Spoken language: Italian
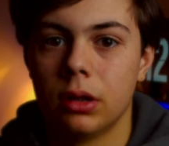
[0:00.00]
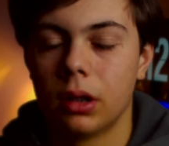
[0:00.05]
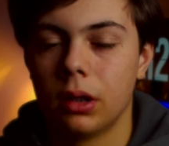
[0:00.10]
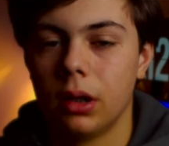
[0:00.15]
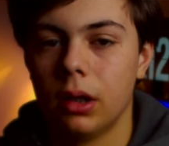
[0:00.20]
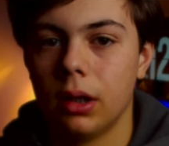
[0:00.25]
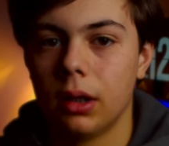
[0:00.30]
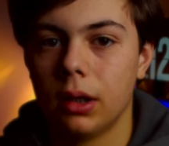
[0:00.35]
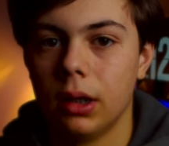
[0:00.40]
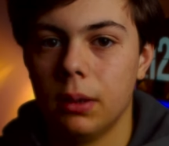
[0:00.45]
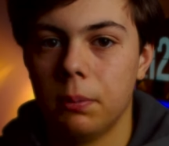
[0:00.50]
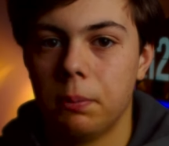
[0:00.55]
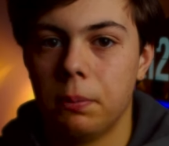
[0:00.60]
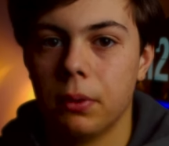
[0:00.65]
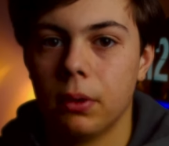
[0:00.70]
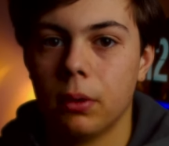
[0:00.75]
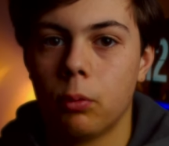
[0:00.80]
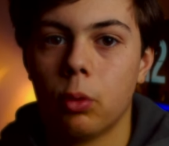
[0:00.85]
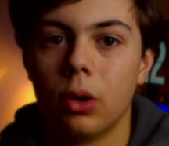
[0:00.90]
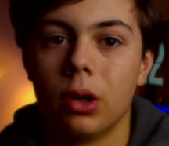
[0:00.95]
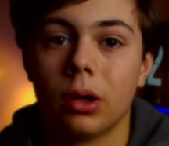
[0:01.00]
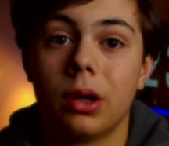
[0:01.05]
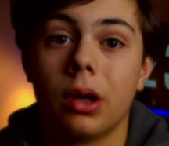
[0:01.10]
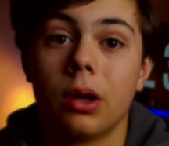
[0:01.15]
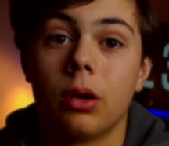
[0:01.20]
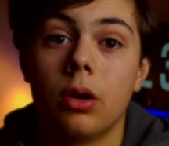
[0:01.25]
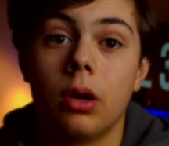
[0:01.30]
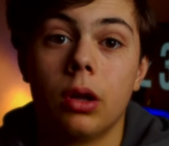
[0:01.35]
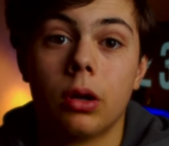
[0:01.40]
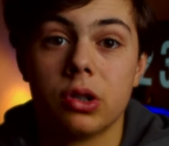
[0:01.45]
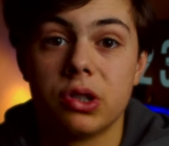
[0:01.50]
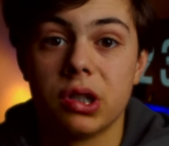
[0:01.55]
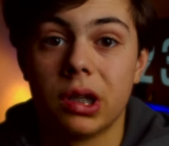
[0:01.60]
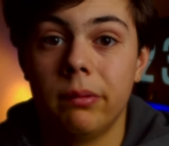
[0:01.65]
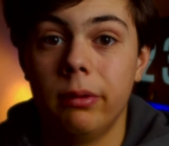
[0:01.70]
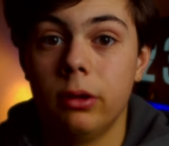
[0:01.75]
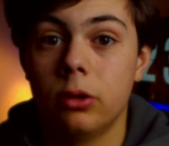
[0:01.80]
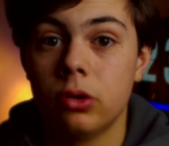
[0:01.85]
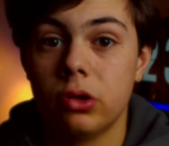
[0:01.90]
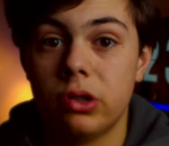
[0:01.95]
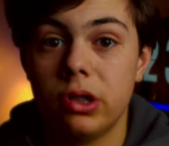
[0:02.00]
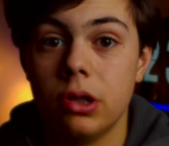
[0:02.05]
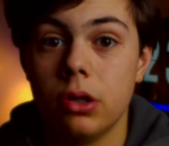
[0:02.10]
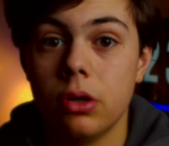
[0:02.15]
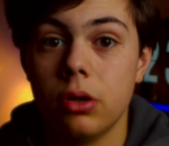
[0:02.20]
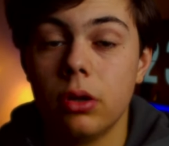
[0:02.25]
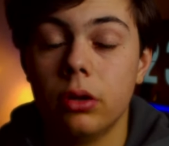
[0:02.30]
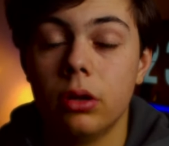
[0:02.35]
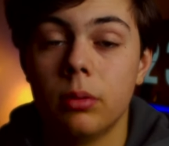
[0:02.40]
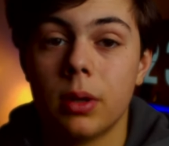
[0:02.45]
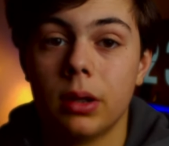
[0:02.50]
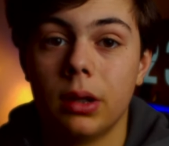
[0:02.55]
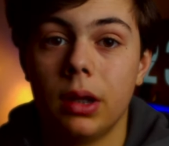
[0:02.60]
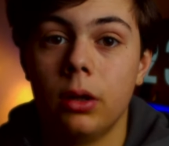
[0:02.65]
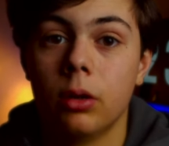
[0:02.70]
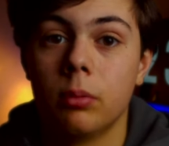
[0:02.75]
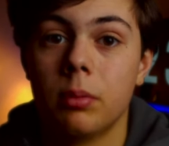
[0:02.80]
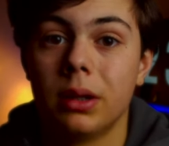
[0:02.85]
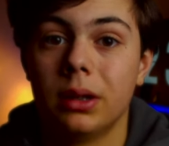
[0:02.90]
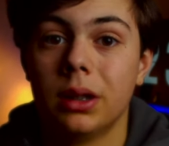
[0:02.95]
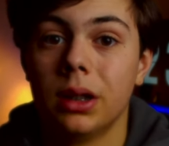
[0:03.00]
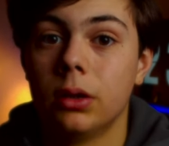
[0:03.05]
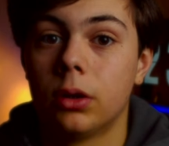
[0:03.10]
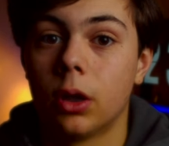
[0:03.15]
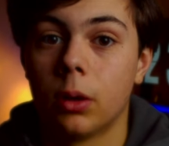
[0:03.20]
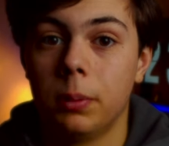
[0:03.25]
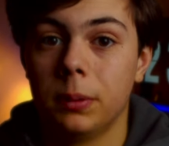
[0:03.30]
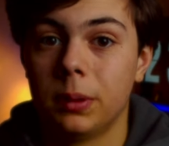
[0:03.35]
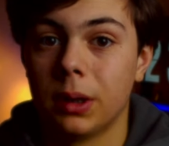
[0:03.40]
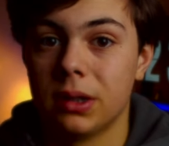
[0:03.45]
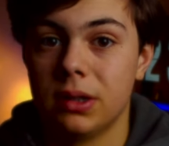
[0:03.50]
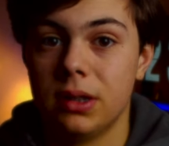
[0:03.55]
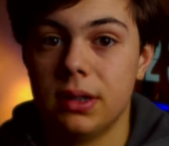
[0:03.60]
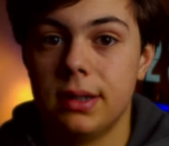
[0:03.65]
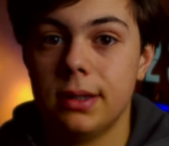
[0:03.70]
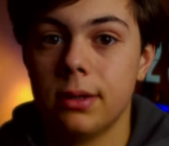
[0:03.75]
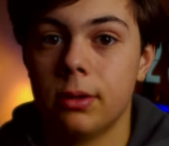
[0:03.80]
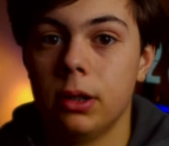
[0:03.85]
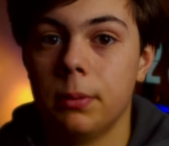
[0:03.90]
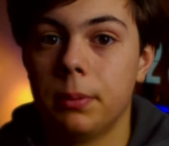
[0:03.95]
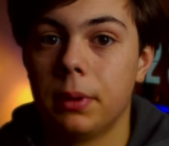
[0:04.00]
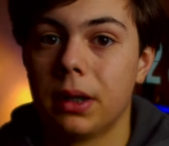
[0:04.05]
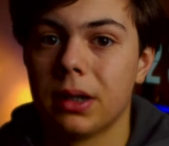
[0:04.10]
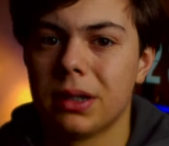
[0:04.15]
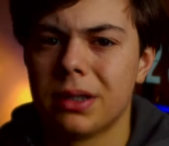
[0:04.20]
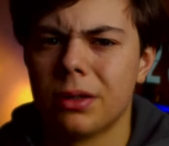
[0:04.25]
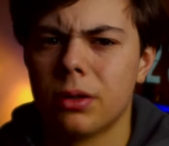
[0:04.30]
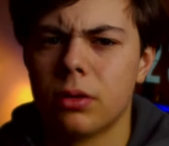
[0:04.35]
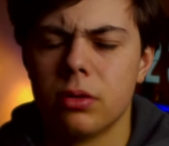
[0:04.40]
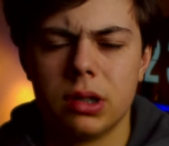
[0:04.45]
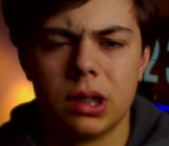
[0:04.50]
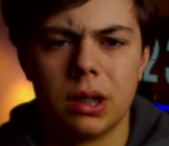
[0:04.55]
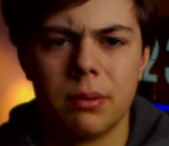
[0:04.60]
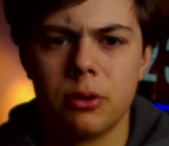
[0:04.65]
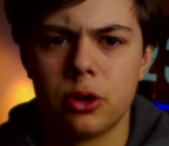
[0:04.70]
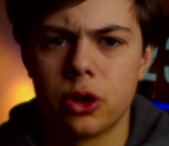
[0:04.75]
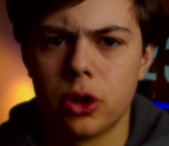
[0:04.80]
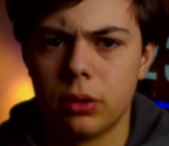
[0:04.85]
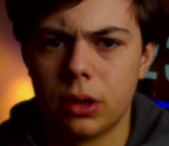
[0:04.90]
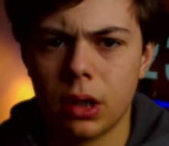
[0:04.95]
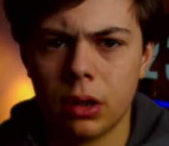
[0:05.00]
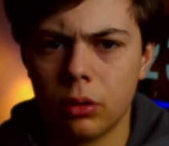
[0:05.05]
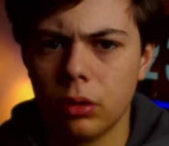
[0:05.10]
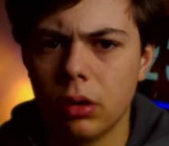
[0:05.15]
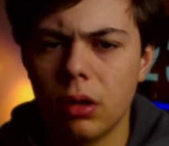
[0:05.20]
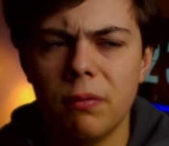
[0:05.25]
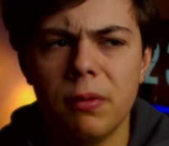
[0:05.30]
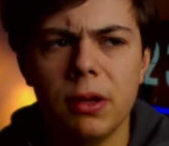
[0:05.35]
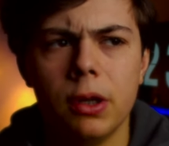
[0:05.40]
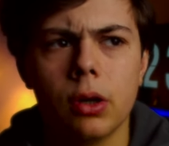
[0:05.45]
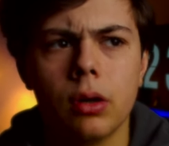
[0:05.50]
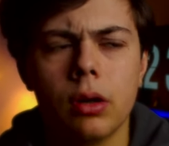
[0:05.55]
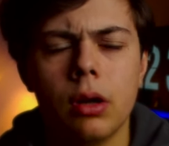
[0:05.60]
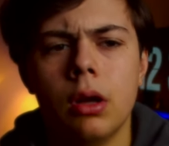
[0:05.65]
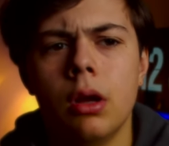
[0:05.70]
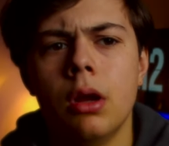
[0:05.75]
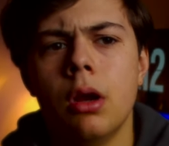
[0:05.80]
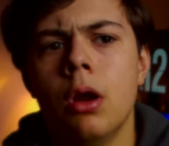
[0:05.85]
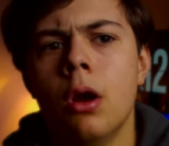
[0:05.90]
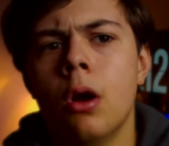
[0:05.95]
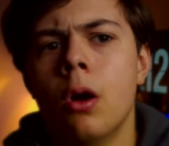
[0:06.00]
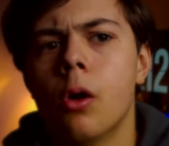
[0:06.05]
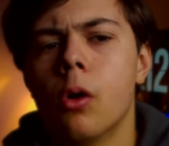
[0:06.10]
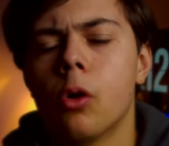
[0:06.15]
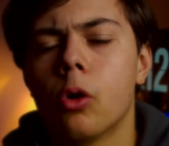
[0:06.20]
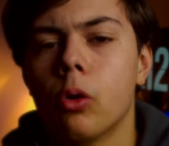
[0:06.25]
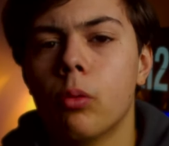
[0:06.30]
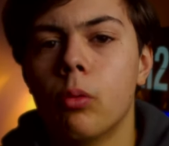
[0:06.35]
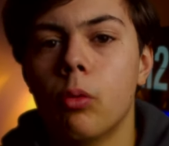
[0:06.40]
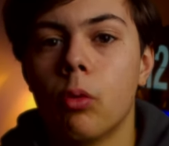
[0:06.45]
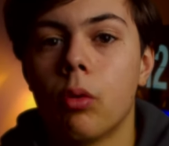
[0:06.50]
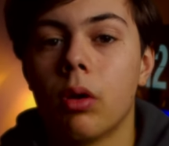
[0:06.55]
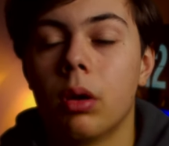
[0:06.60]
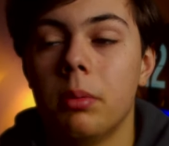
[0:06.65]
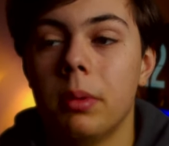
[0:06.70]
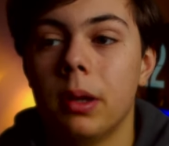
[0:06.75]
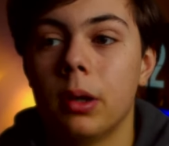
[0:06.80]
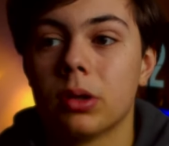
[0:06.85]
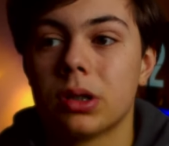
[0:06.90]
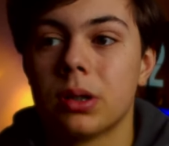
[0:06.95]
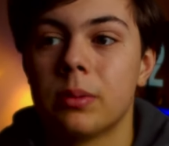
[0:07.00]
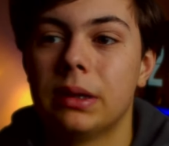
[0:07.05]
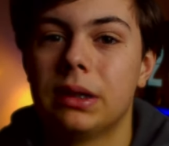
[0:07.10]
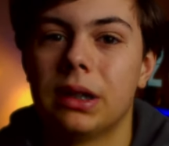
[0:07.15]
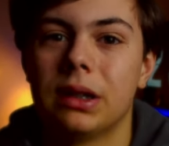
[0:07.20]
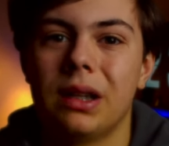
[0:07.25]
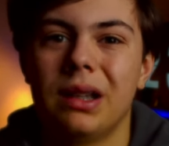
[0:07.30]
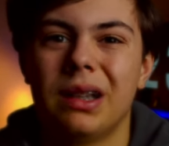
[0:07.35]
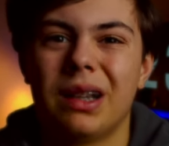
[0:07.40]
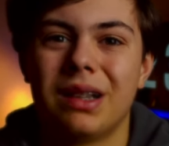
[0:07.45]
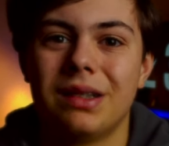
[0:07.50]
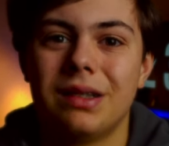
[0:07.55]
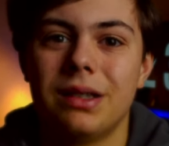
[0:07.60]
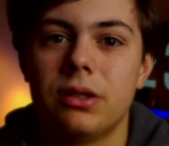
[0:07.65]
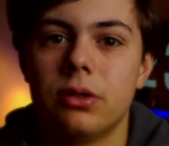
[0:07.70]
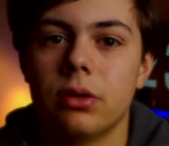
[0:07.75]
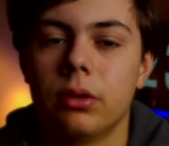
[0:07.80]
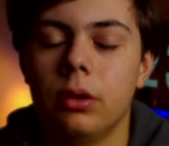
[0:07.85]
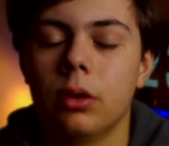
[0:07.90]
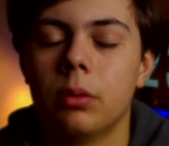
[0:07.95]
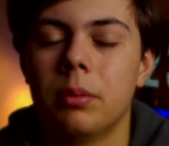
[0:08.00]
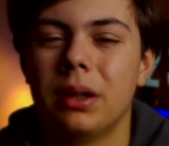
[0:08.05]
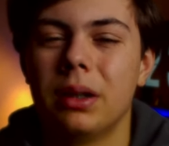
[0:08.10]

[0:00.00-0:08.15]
tra delle clip che, la cosa che vi consiglio io è di, met di non mettere troppe transizioni perché sennò non si capisce tanto del video o comunque almeno se mettere delle transizioni non